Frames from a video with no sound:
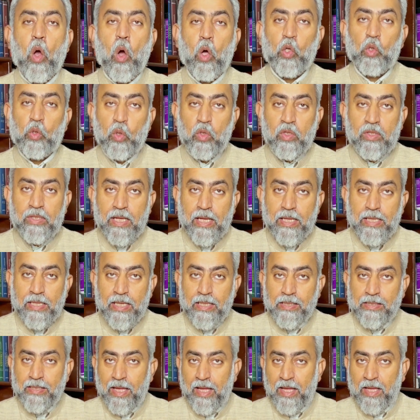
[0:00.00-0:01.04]
और दूसरा
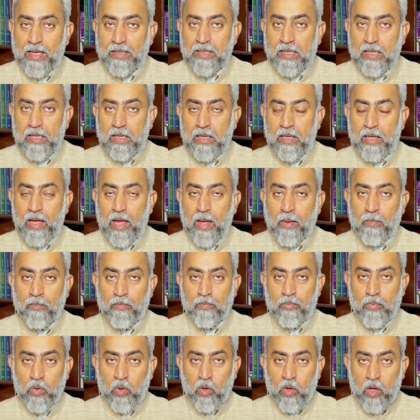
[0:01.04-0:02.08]
ये था कि अब
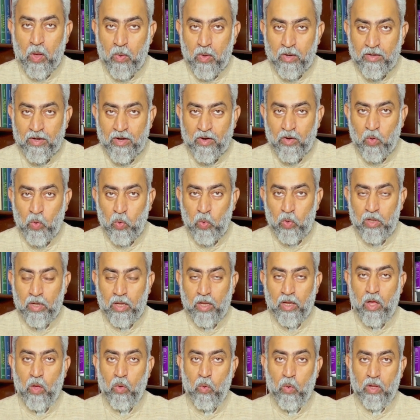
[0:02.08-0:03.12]
जो गवर्नर रूल
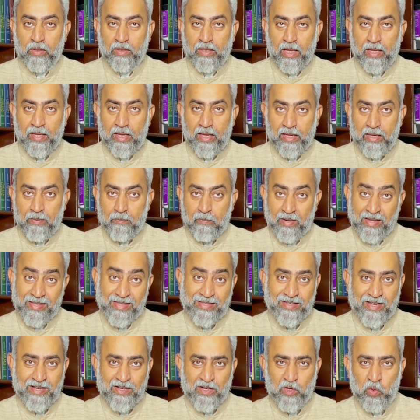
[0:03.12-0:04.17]
लगा हुआ था यानी
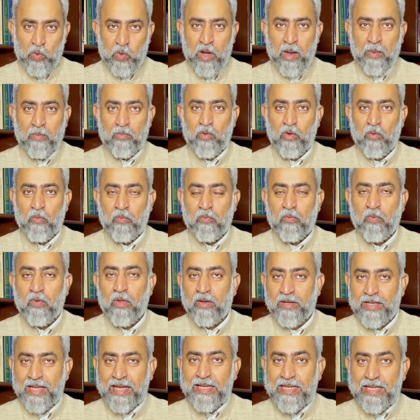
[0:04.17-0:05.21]
प्रेसिडेंट रूल अब जो
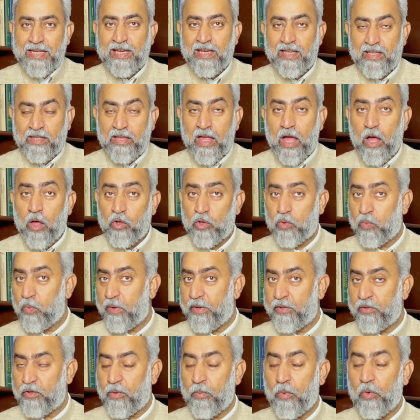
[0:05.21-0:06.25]
टेक्निकली था उस
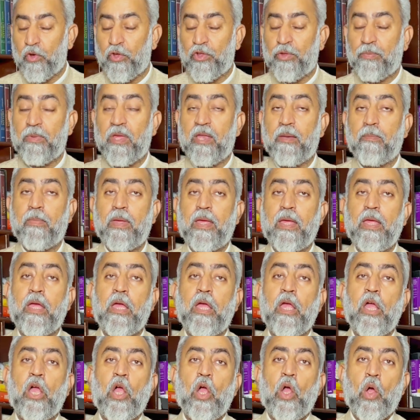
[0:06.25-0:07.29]
वक्त जम्मू कश्मीर में
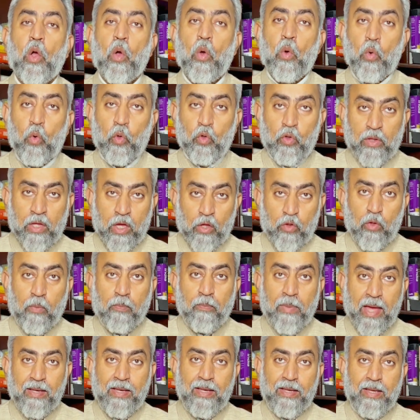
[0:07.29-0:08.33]
उसका जो
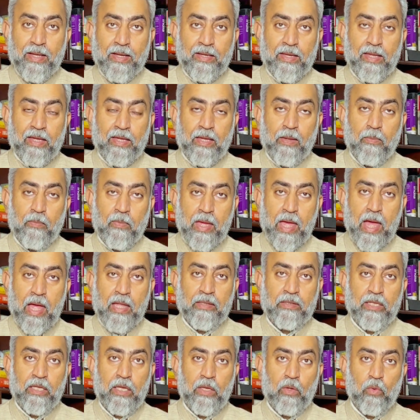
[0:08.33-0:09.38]
पहले लगने की
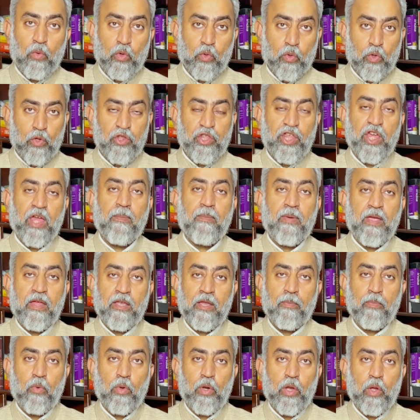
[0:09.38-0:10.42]
मैद थी उसको छः
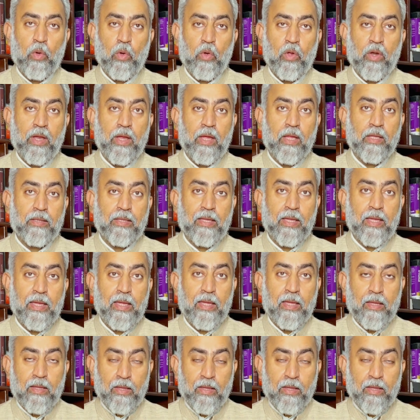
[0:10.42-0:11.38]
महीने पूरे हो रहे थे